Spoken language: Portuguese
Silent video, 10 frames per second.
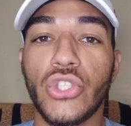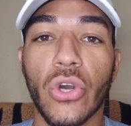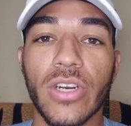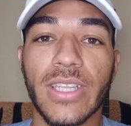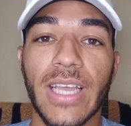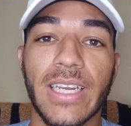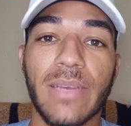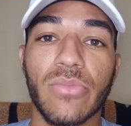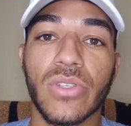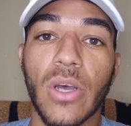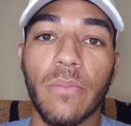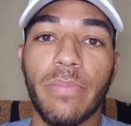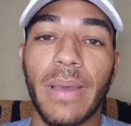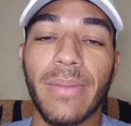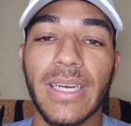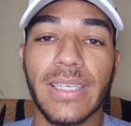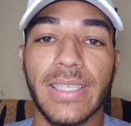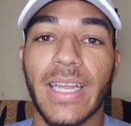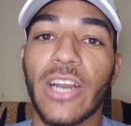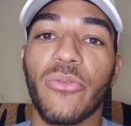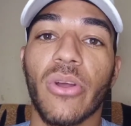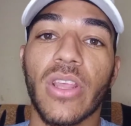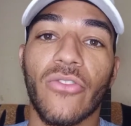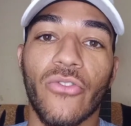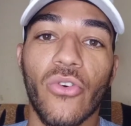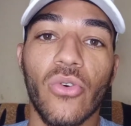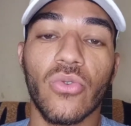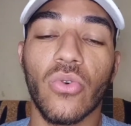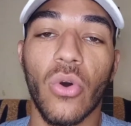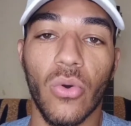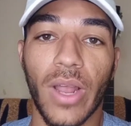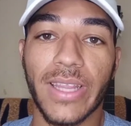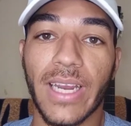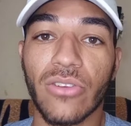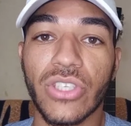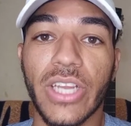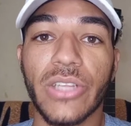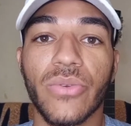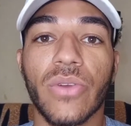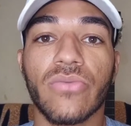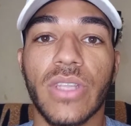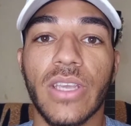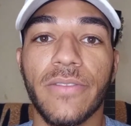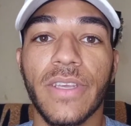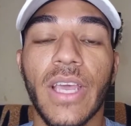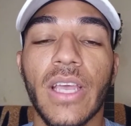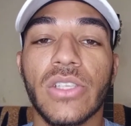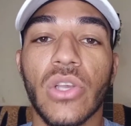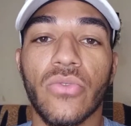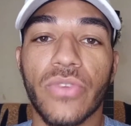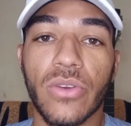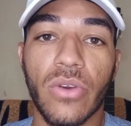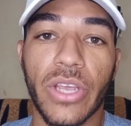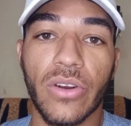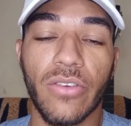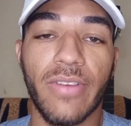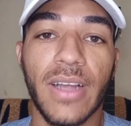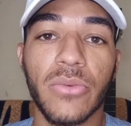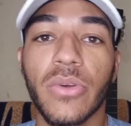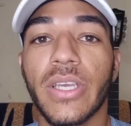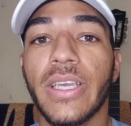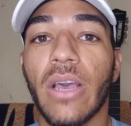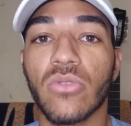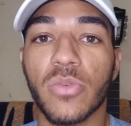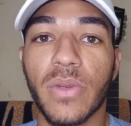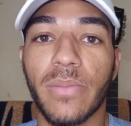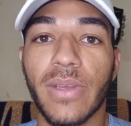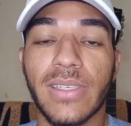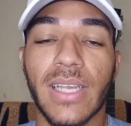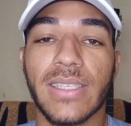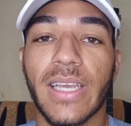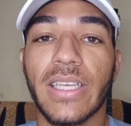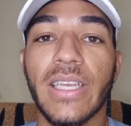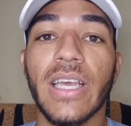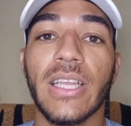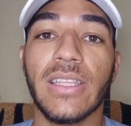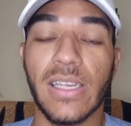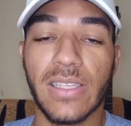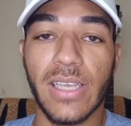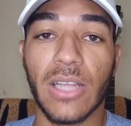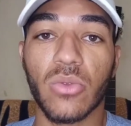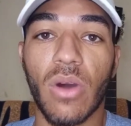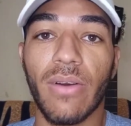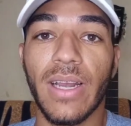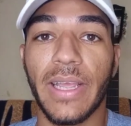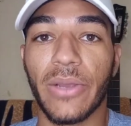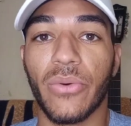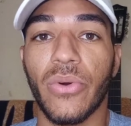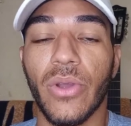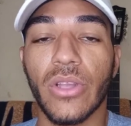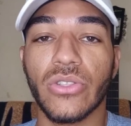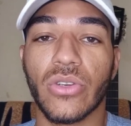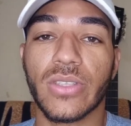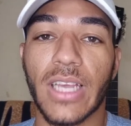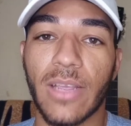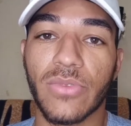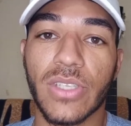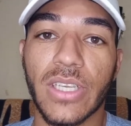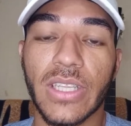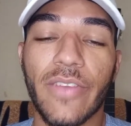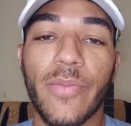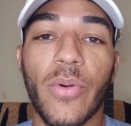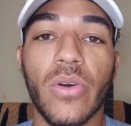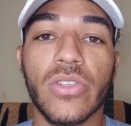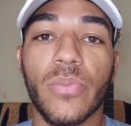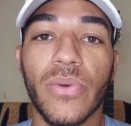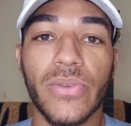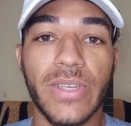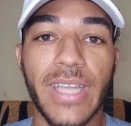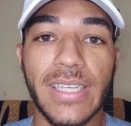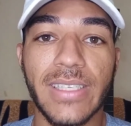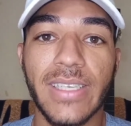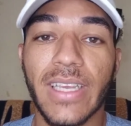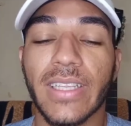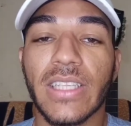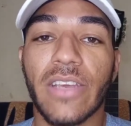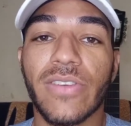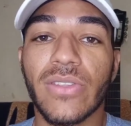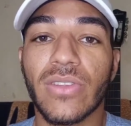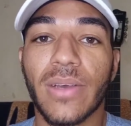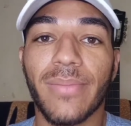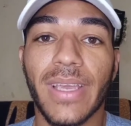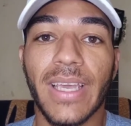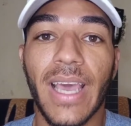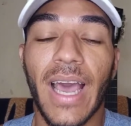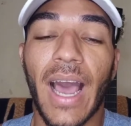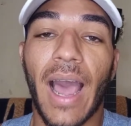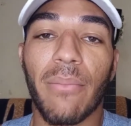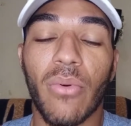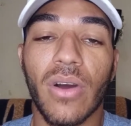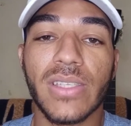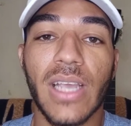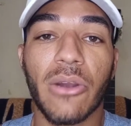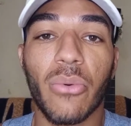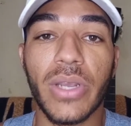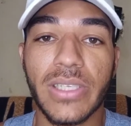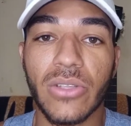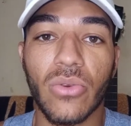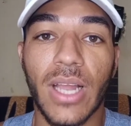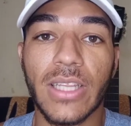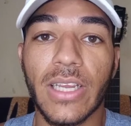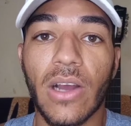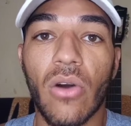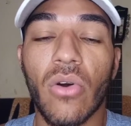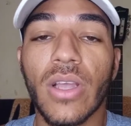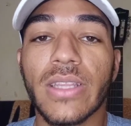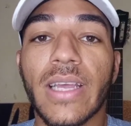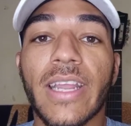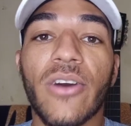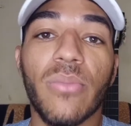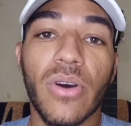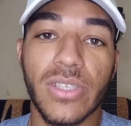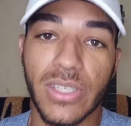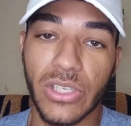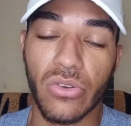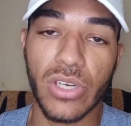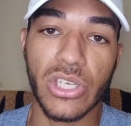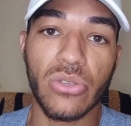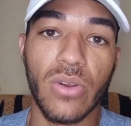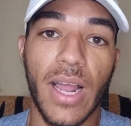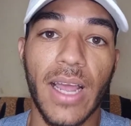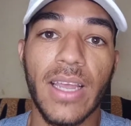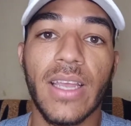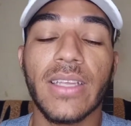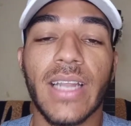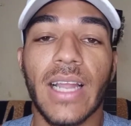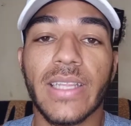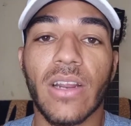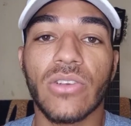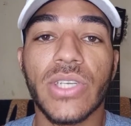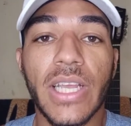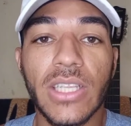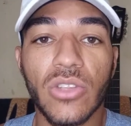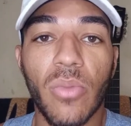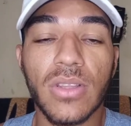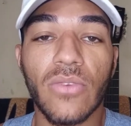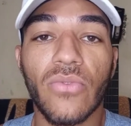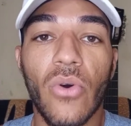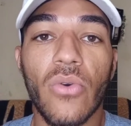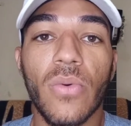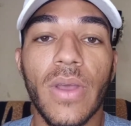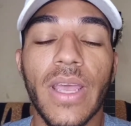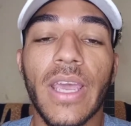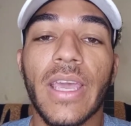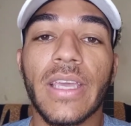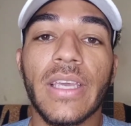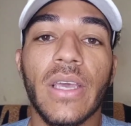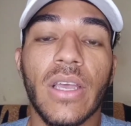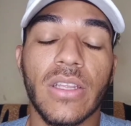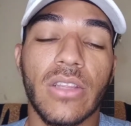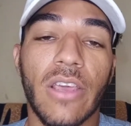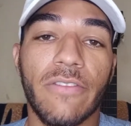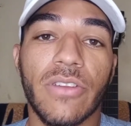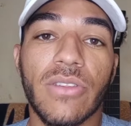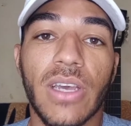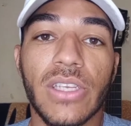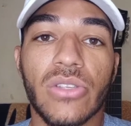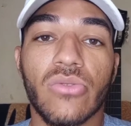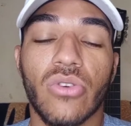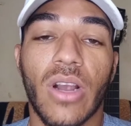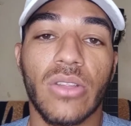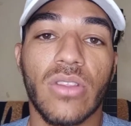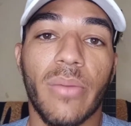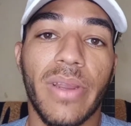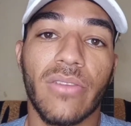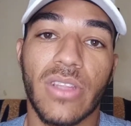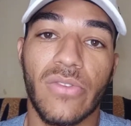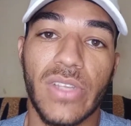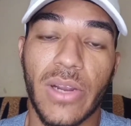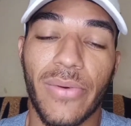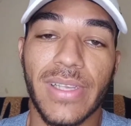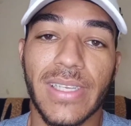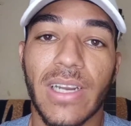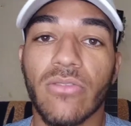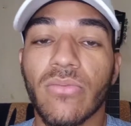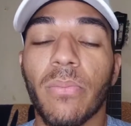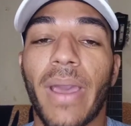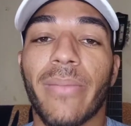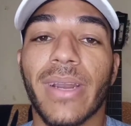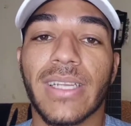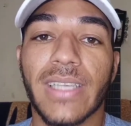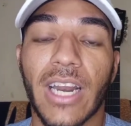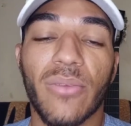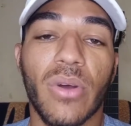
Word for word: Jonathan Lemos não permanecerá no Botafogo. O lateral direito não teve seu vínculo renovado e é um dos primeiros a sair deste atual elenco. Jonathan Lemos que teve poucas oportunidades devido também à boa sequência do lateral Daniel Borges, que hoje é titular na lateral direita do Botafogo e Devido a isso, o jogador também não teve sequência e não permanecerá